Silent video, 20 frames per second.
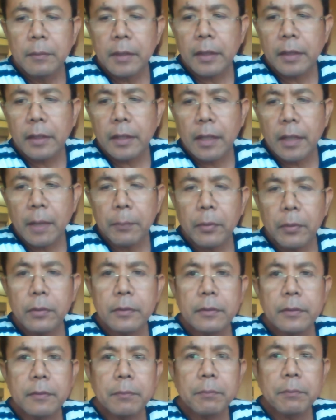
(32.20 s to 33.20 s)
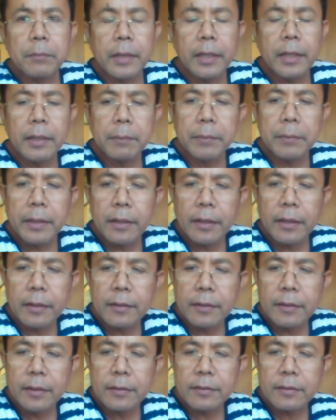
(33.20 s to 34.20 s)
Maganda nga po
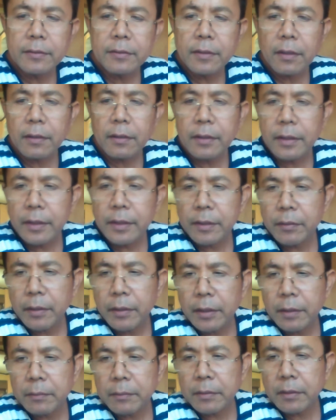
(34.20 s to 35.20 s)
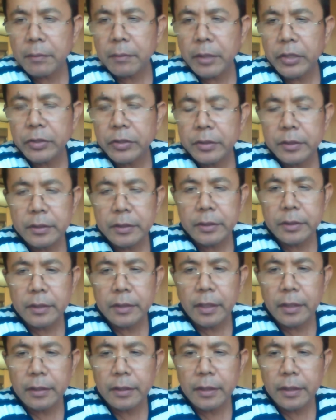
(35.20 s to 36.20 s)
Pilipinas, this Sunny. Welcome to my
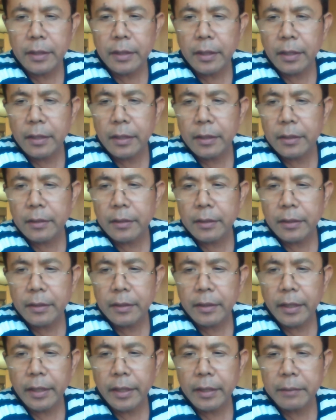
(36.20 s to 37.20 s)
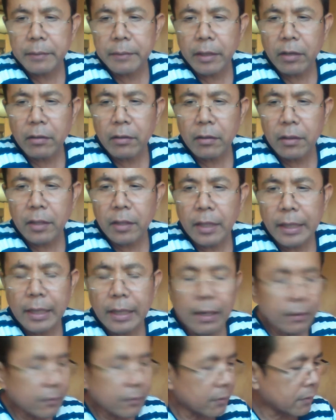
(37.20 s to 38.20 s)
channel. Okay, meron lang
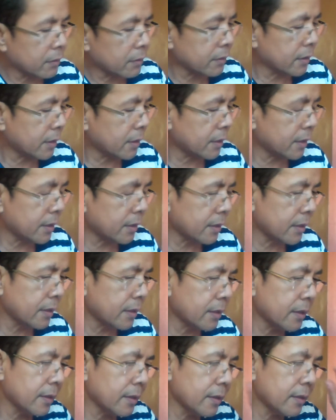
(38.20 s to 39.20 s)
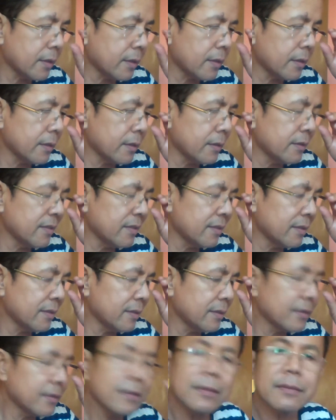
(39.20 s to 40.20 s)
akong uh,
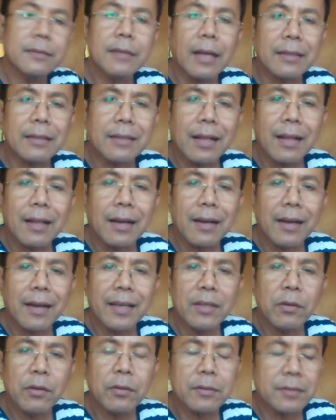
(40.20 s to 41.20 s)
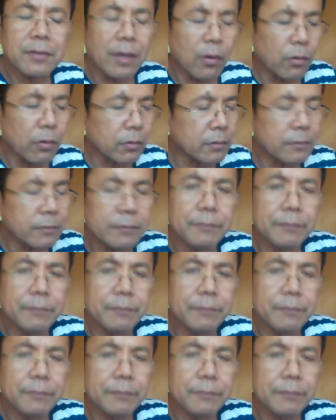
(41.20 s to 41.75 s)
tatalakayin o sagot.